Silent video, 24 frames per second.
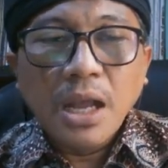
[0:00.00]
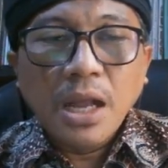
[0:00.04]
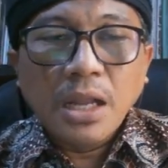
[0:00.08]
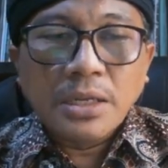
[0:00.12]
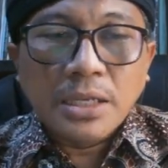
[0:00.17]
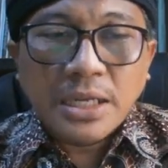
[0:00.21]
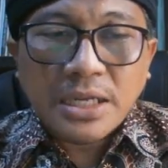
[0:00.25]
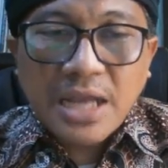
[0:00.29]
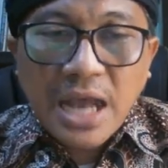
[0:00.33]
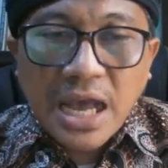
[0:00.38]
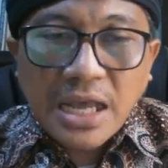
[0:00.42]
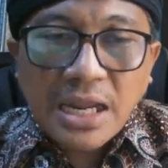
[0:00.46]

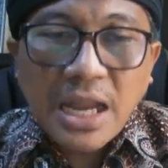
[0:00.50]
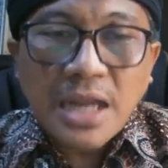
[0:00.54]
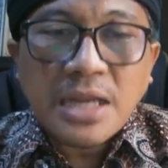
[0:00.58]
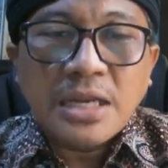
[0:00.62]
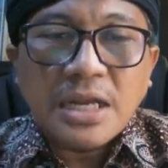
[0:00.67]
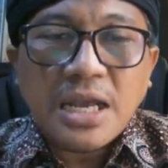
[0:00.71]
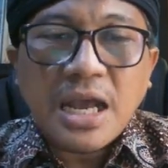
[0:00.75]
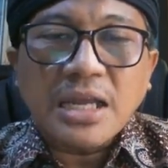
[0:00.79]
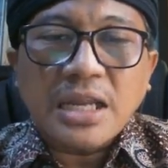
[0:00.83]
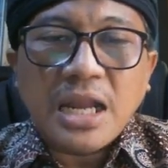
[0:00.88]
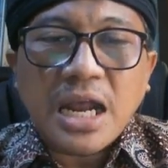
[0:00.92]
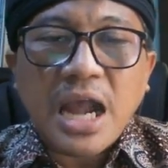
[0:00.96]

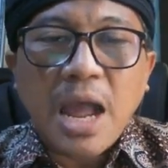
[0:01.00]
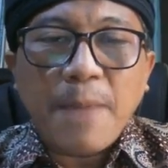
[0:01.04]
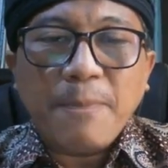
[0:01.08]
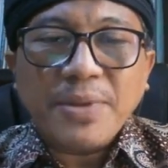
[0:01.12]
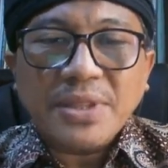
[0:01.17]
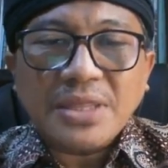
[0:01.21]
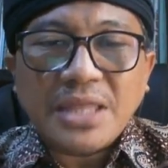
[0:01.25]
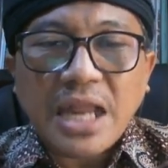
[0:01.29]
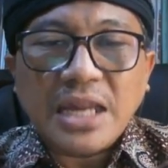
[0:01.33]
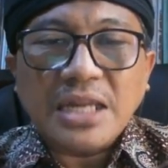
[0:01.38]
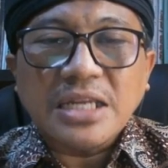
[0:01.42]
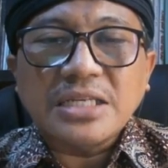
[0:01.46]
Negara-negara
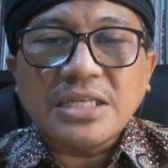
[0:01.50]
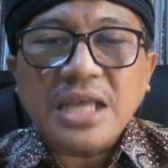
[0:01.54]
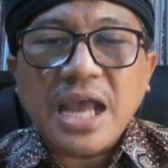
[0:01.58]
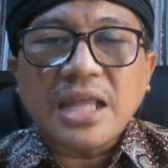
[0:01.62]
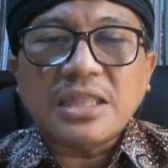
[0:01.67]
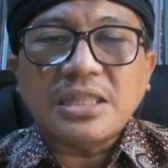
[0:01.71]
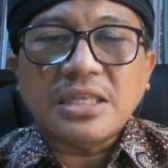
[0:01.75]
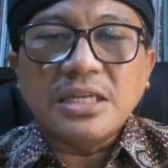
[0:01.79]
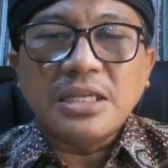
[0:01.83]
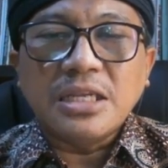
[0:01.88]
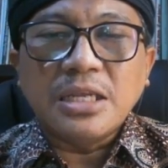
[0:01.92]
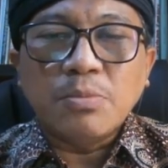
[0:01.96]
kapitalis
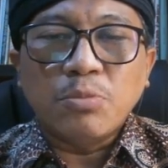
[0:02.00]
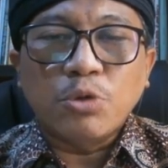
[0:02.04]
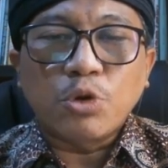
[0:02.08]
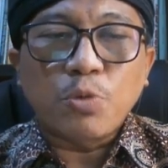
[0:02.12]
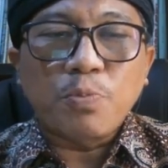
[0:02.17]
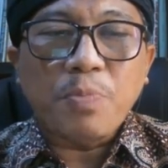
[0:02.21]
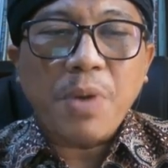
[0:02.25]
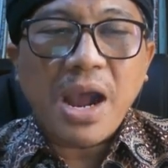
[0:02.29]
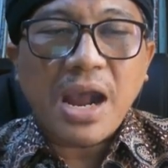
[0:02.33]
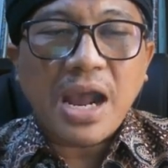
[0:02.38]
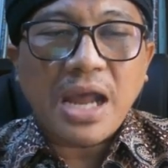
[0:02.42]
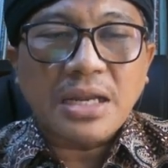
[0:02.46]
saat ini
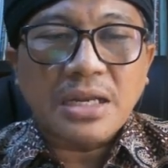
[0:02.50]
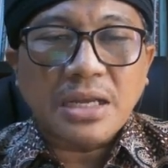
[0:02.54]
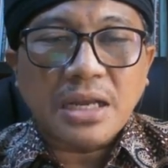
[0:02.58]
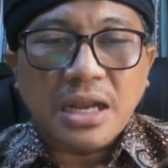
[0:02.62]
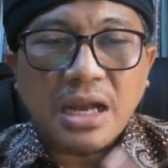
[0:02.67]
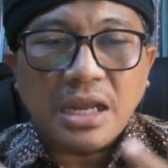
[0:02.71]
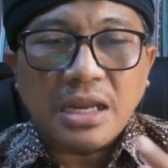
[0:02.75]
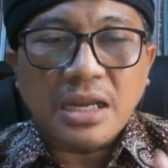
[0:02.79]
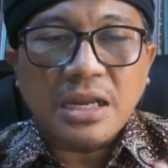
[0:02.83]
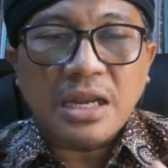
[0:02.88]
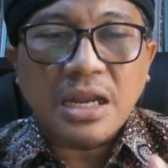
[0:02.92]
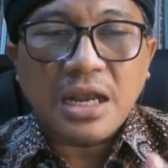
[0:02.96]
merupakan
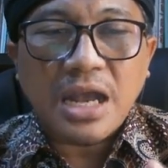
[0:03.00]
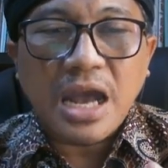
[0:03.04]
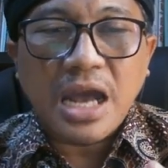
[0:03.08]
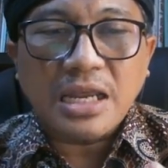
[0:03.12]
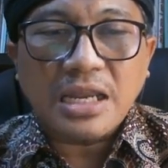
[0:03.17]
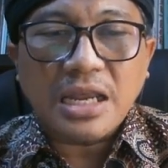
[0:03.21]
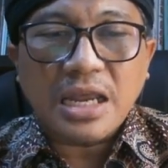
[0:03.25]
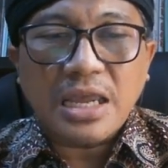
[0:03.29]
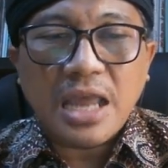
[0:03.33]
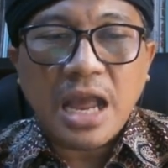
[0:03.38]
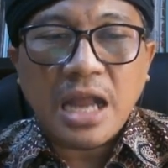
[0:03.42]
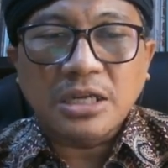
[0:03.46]

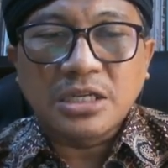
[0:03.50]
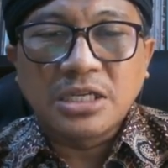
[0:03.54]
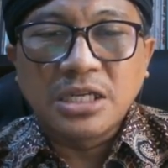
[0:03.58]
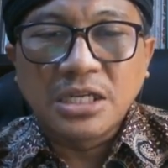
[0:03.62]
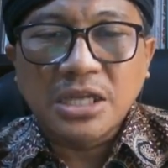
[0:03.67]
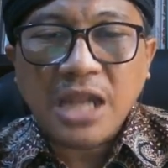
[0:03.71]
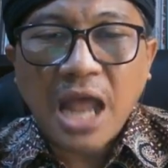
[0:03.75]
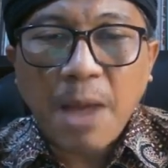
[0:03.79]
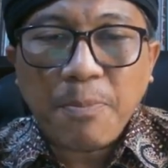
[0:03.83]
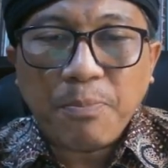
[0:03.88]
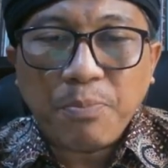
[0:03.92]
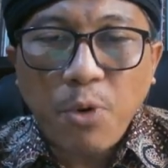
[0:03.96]
negara-negara yang
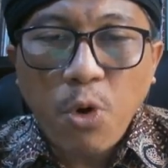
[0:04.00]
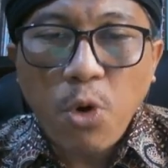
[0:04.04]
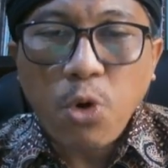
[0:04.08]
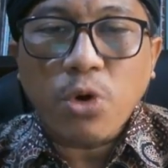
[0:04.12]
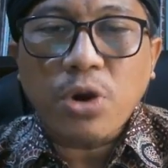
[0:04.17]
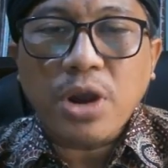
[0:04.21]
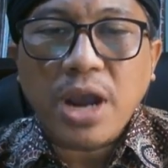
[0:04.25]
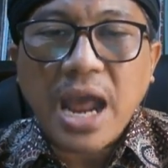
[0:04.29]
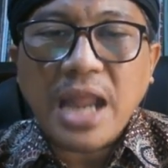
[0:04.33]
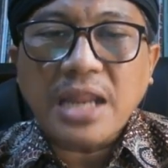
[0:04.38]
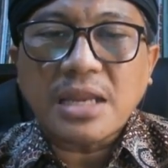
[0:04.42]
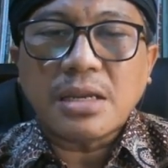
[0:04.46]

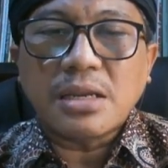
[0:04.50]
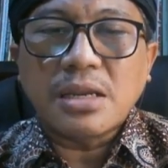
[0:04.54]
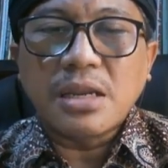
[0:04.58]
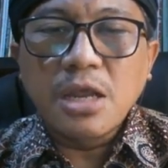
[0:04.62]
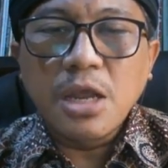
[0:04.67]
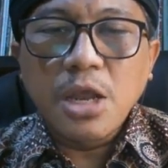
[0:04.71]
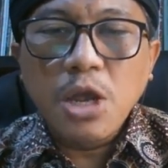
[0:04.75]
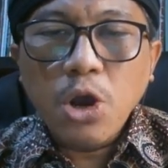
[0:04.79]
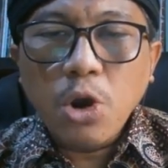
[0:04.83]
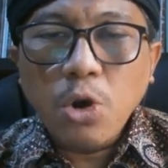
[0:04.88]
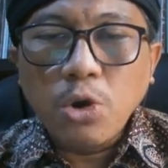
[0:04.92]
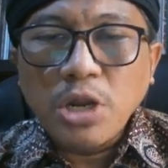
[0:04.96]
dirapuhkan
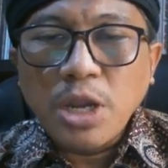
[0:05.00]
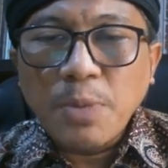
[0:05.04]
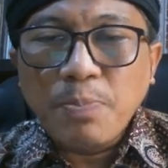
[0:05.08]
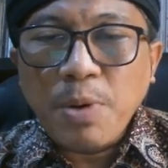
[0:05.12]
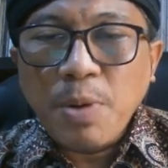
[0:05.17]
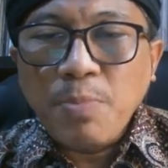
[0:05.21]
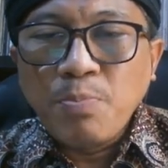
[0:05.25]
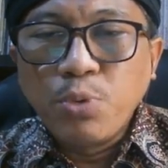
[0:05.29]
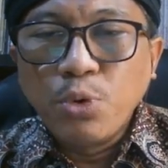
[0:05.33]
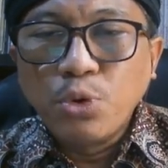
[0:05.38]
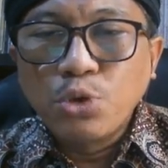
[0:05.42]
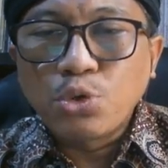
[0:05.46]
oleh
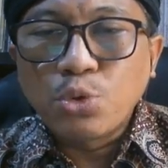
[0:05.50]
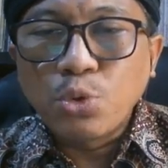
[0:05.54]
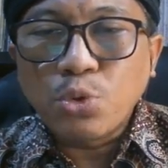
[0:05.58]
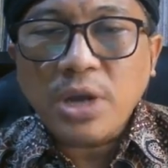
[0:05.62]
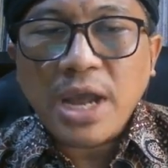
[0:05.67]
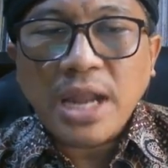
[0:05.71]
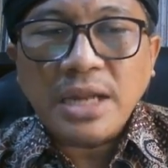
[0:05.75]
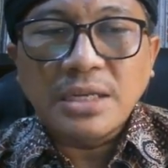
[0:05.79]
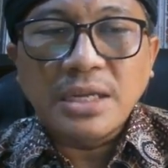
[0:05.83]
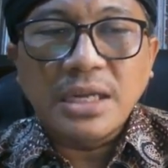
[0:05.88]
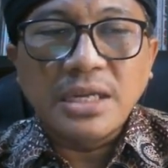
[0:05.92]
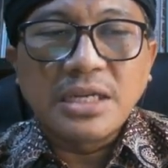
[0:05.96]

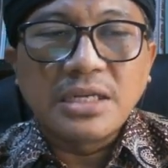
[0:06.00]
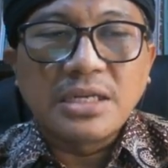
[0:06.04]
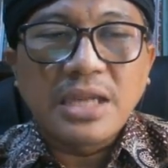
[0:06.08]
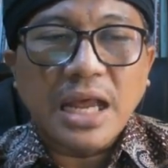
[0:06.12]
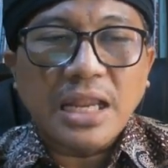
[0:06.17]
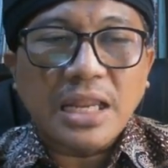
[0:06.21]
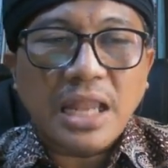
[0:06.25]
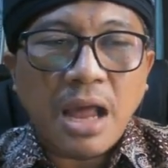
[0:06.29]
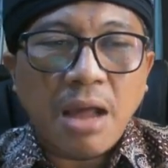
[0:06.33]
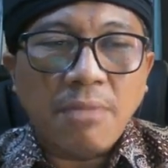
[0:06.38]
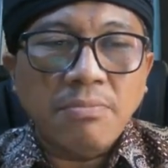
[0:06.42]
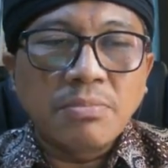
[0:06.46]
pembusukan dari
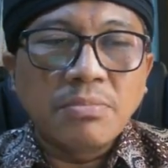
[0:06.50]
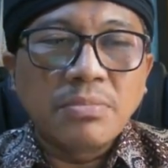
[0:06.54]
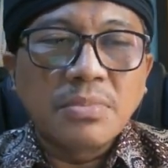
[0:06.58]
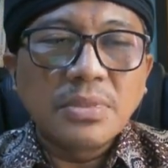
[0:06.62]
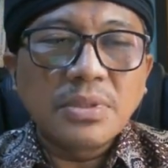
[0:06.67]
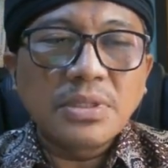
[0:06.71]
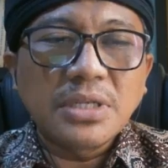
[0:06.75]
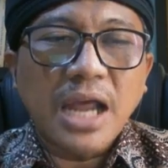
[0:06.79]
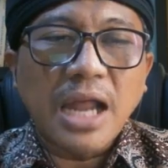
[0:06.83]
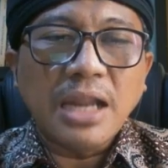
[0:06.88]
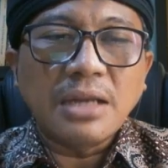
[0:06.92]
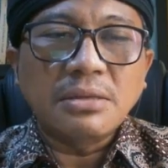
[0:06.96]
dalam
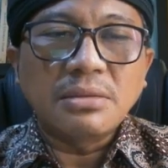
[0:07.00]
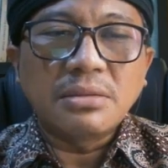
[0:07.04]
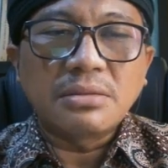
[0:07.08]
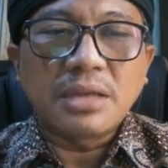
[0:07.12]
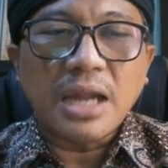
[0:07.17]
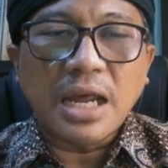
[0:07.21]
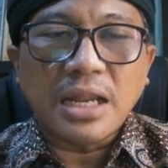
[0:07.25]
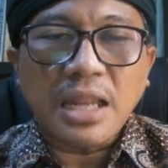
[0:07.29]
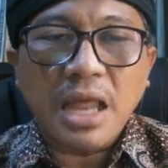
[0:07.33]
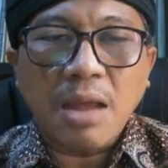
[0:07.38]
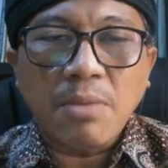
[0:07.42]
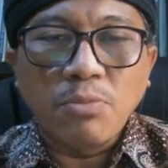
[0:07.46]
dan
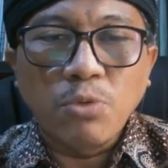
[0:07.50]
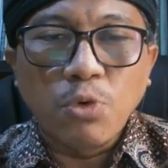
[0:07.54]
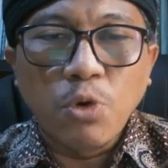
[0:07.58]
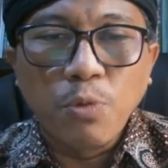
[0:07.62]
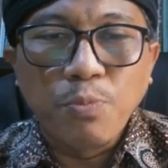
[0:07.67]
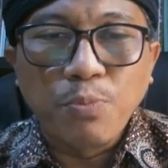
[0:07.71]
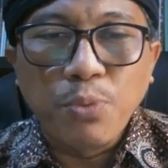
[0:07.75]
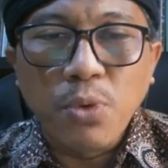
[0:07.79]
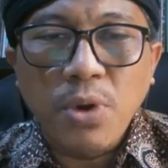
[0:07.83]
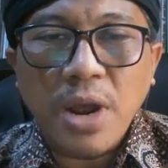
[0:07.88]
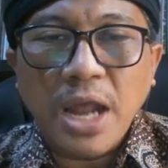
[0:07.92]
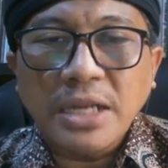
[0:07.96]
dalam
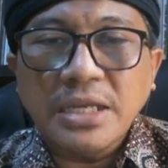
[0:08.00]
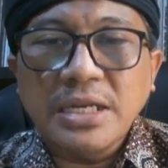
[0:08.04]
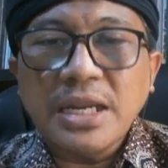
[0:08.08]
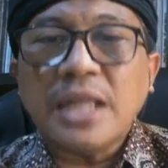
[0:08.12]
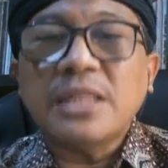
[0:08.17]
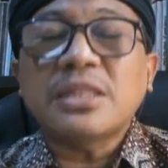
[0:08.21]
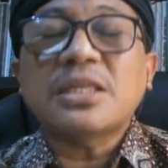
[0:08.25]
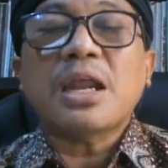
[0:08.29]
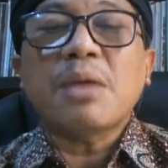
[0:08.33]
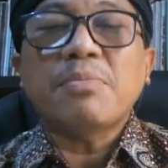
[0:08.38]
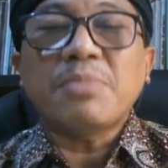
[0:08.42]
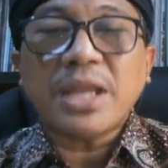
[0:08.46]
hubungan di
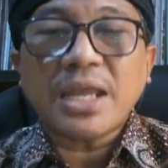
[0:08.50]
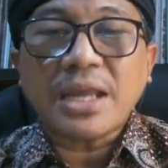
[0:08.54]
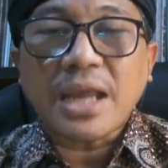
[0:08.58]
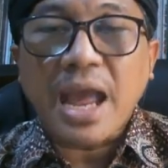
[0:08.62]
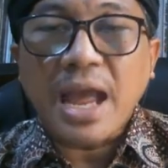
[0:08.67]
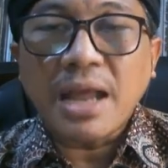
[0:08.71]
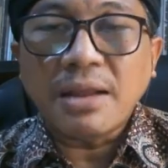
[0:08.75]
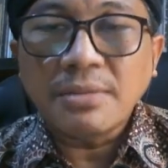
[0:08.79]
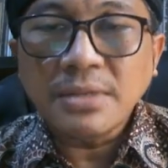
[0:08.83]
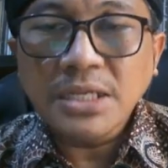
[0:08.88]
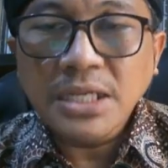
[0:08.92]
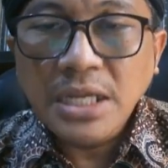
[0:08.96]
antara
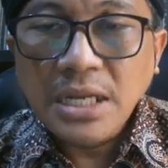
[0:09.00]
mereka.